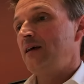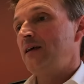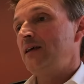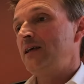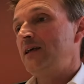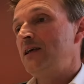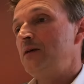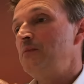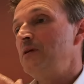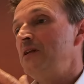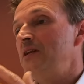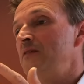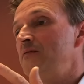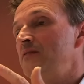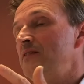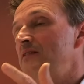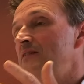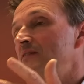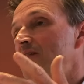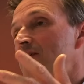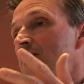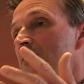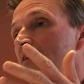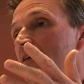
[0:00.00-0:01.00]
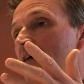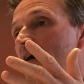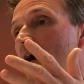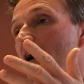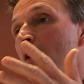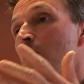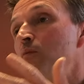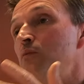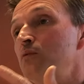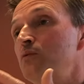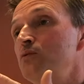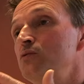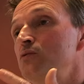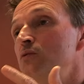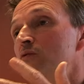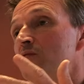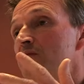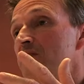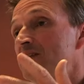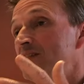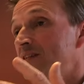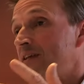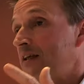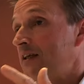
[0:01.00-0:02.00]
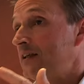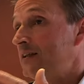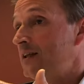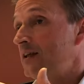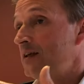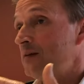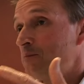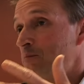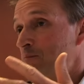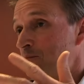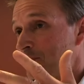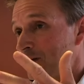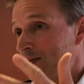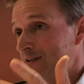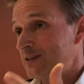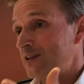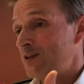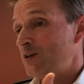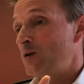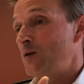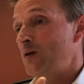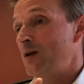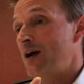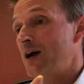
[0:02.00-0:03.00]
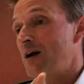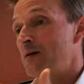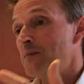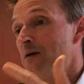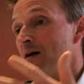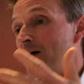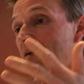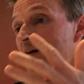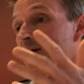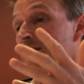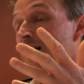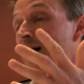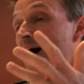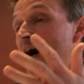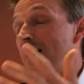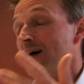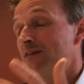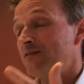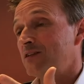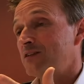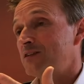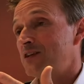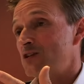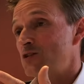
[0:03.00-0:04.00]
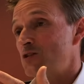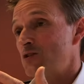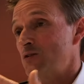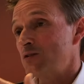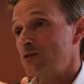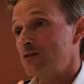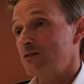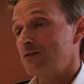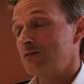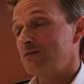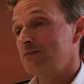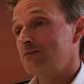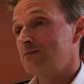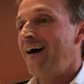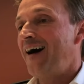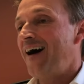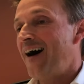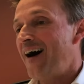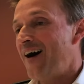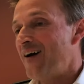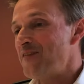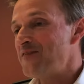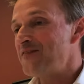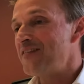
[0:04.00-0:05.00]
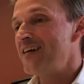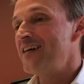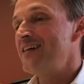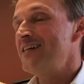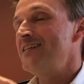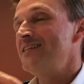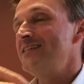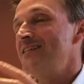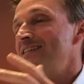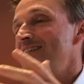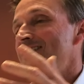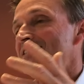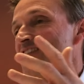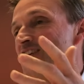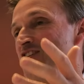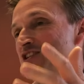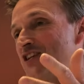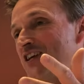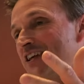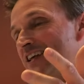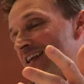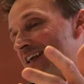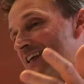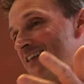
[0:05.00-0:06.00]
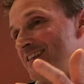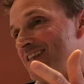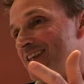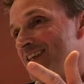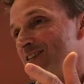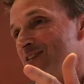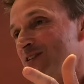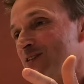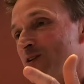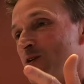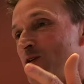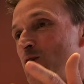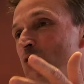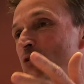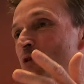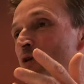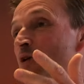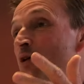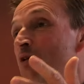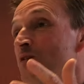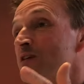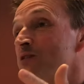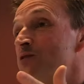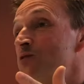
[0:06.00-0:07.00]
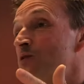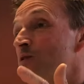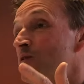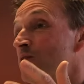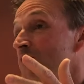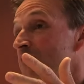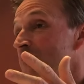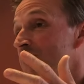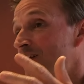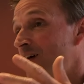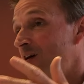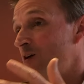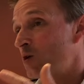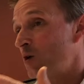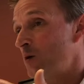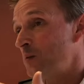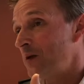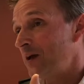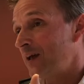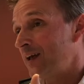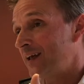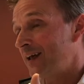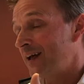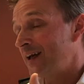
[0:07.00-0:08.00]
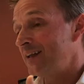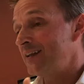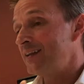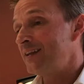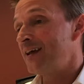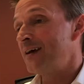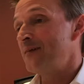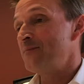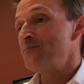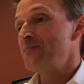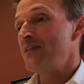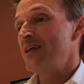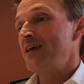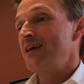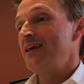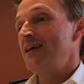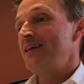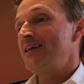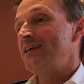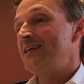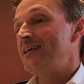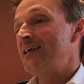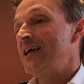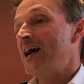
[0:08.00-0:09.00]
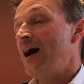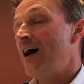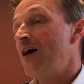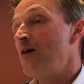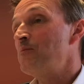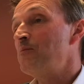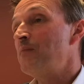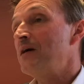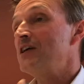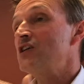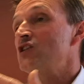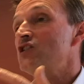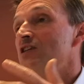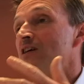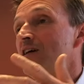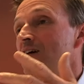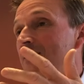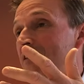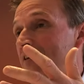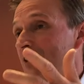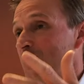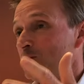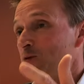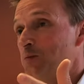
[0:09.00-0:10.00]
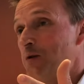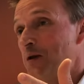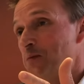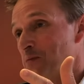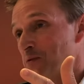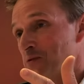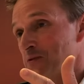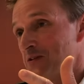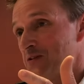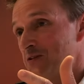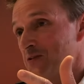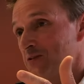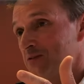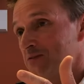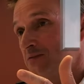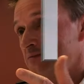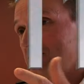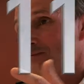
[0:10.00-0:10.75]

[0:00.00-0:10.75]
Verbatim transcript: qui bénéficie en plus d'une fiscalité particulièrement avantageuse. Enfin, sachez qu'il existe une convention franco-américaine qui empêche la double imposition.